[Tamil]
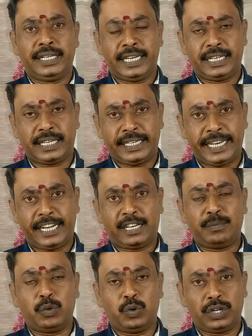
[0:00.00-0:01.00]
என்ற
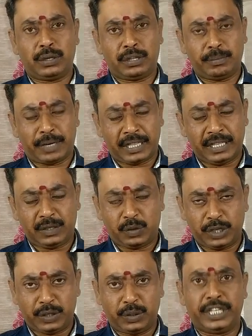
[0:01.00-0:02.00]
ஏக்கம் உங்களது மனதில்
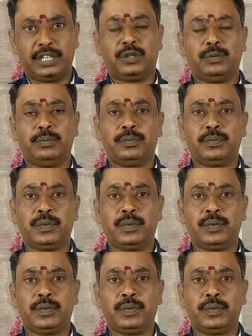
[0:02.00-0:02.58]
குடிகொண்டிருக்கும்